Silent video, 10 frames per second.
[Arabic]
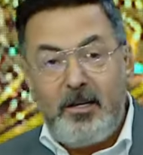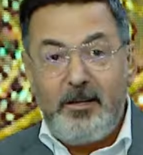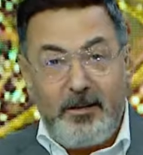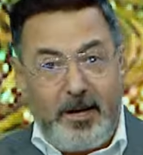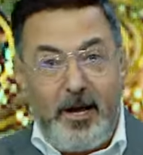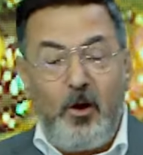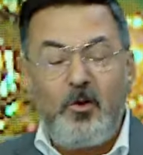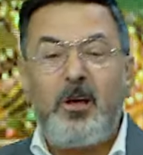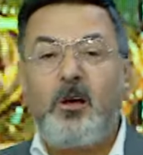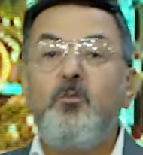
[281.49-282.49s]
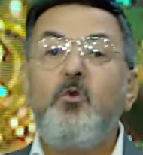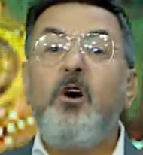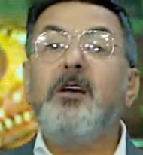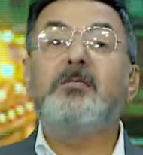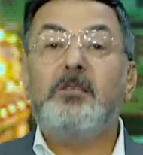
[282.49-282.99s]
اذا كان هناك
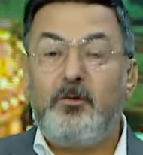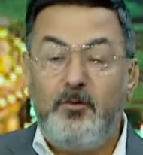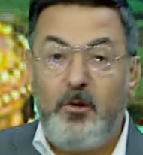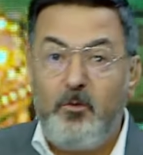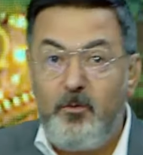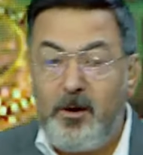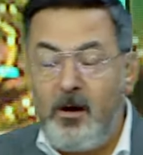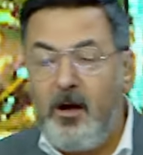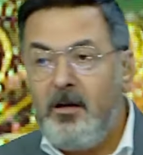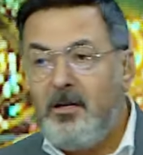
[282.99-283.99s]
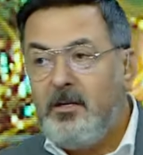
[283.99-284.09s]
مقصر في المباراه